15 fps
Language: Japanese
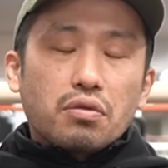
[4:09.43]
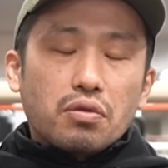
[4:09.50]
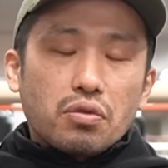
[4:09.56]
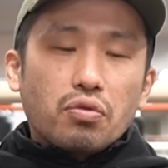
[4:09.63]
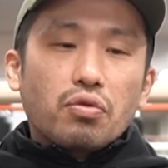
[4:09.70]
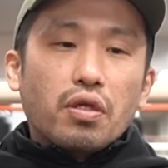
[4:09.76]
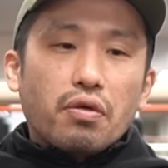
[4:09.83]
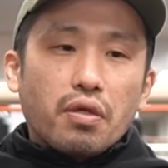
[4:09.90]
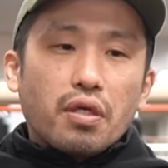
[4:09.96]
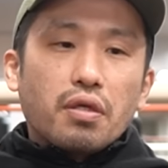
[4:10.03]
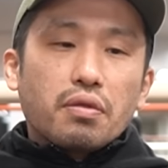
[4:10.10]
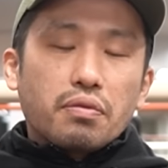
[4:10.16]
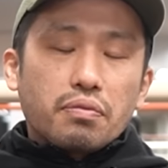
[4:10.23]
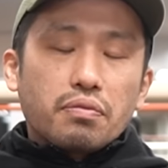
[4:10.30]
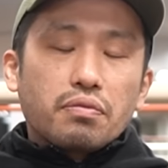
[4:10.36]
そうだよ
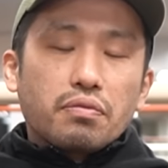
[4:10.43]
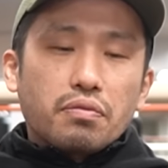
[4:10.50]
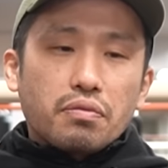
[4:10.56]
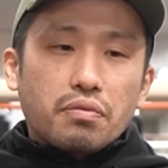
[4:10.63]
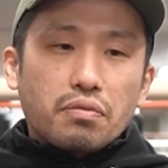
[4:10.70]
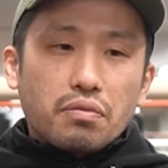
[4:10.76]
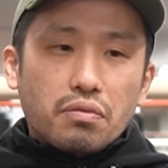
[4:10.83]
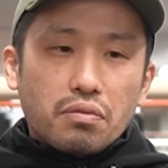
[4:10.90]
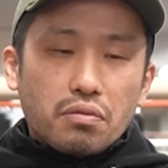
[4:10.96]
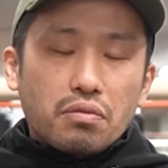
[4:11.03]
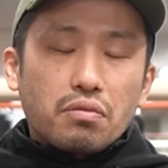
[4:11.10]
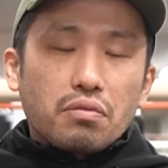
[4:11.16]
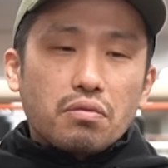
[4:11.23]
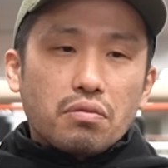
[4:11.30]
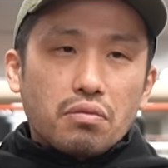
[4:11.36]
ねっていう話は言っ
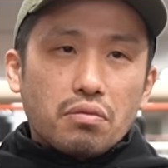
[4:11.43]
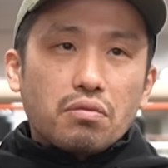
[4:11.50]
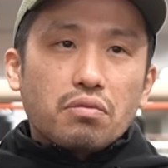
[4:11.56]
てからの、